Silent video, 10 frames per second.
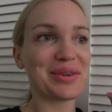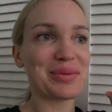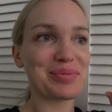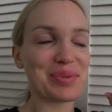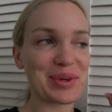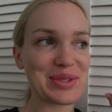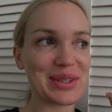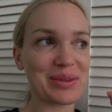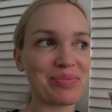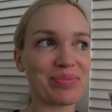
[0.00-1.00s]
Ну,
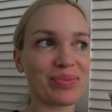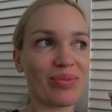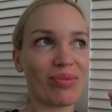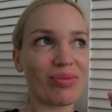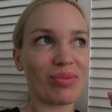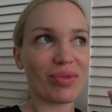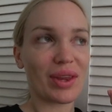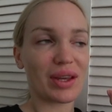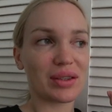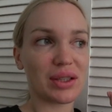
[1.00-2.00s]
просто
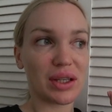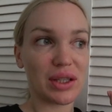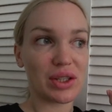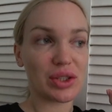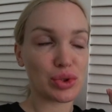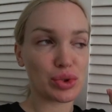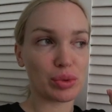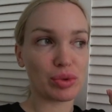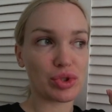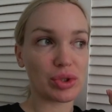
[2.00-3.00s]
а, да, я не хочу,
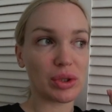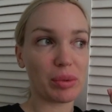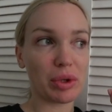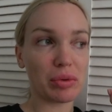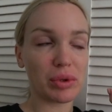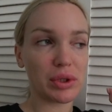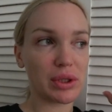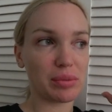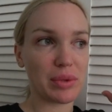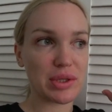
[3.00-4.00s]
чтобы он жил на балконе,
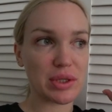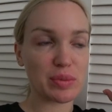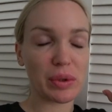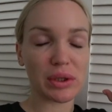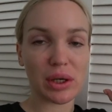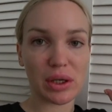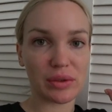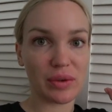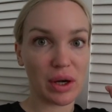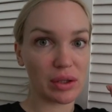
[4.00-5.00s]
там месяц, полтора,
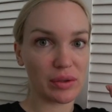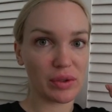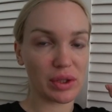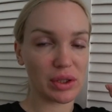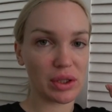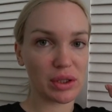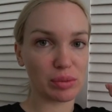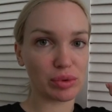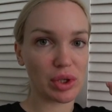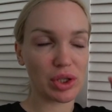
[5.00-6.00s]
два, наверное, надо
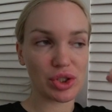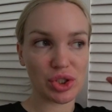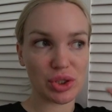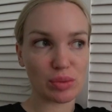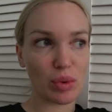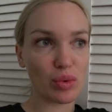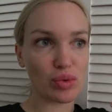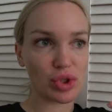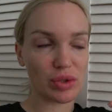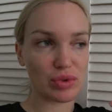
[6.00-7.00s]
будет лечить ему
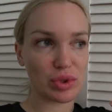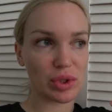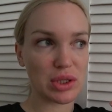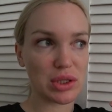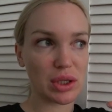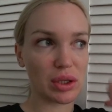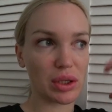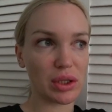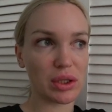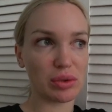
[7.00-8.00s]
ушки, все это дело,
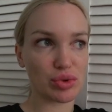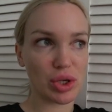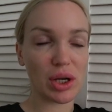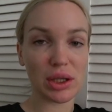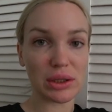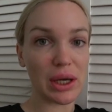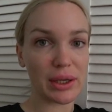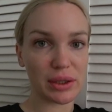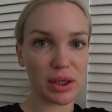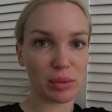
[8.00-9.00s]
и уже
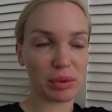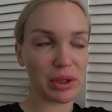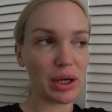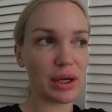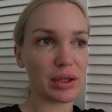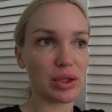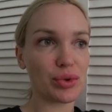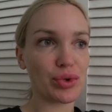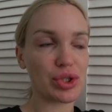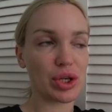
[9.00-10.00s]
холодает, как бы, да, это не
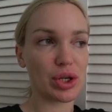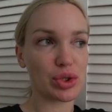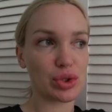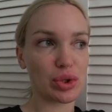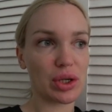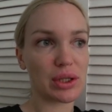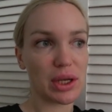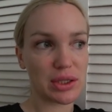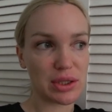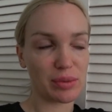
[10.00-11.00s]
очень хорошо, это
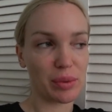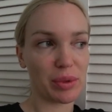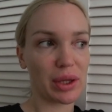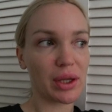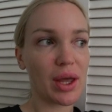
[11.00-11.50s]
один момент.